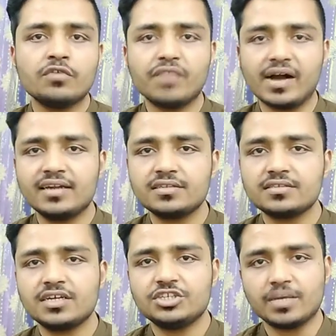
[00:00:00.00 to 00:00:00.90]

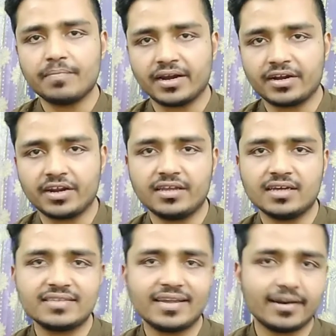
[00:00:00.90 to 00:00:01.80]
वायरस या
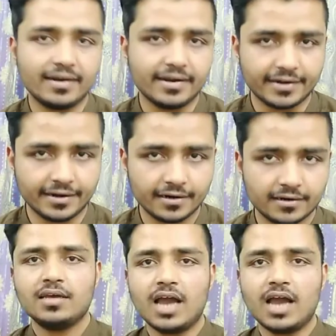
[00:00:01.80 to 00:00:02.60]
बैक्टीरिया से रिलेटेड